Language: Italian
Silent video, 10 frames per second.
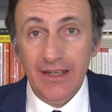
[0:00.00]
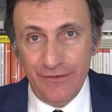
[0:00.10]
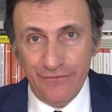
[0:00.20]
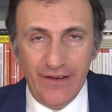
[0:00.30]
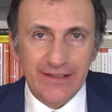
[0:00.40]

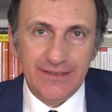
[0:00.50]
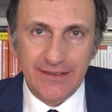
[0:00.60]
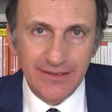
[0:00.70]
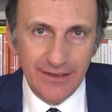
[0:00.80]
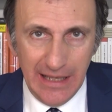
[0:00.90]

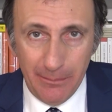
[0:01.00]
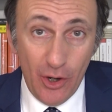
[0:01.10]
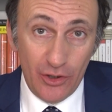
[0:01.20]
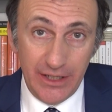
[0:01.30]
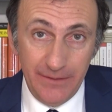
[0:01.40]
Infatti
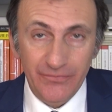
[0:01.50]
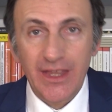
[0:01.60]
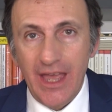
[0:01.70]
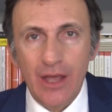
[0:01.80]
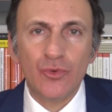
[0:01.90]
l'amore,
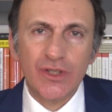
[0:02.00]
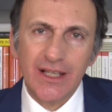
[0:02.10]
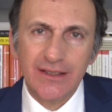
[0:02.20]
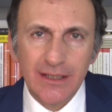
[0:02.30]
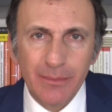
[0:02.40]
che è un
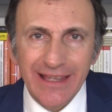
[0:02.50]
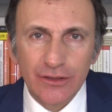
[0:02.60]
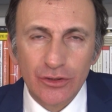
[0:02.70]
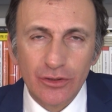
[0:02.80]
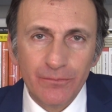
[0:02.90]

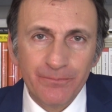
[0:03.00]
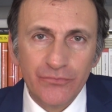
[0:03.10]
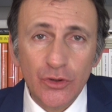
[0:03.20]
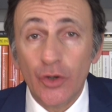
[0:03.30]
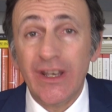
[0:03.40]
sentimento,
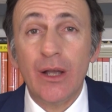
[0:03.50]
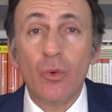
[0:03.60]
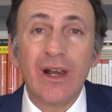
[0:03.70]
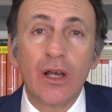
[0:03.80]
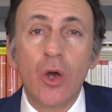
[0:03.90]
non è
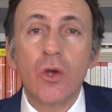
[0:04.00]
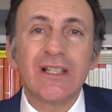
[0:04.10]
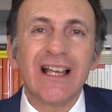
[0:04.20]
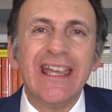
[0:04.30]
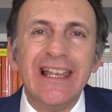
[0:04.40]

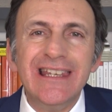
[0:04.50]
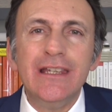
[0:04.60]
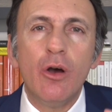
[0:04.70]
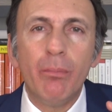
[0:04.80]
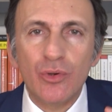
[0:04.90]
qualcosa che
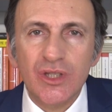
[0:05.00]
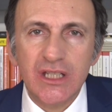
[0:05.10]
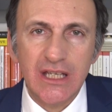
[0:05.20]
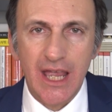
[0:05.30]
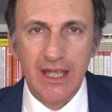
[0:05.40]
l'io
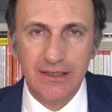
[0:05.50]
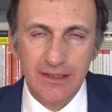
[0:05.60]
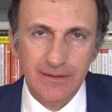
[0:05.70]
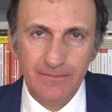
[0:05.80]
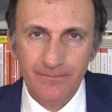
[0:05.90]

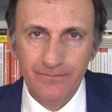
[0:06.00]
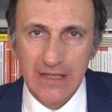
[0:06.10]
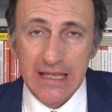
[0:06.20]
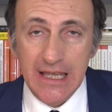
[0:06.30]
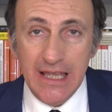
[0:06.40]
possiede
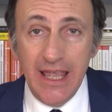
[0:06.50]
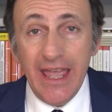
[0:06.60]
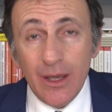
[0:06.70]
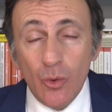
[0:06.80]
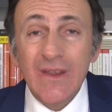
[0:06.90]

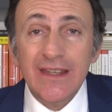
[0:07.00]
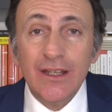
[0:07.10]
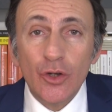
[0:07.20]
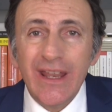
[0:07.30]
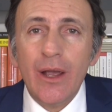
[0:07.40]
e quindi
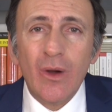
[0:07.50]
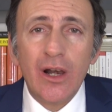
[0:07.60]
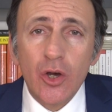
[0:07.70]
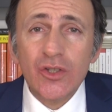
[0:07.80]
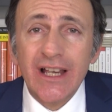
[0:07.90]
non è
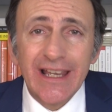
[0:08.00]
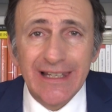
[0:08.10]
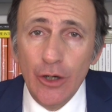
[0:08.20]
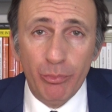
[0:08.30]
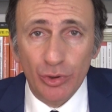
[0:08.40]
qualcosa che
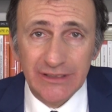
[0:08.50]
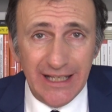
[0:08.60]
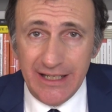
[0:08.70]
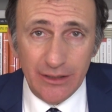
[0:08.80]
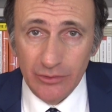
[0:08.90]
l'io può
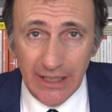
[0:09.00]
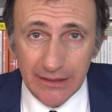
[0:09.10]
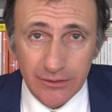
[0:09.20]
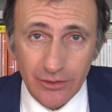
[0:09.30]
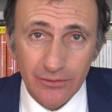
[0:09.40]
dare ad un
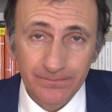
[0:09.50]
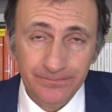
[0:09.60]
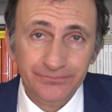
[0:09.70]
altro,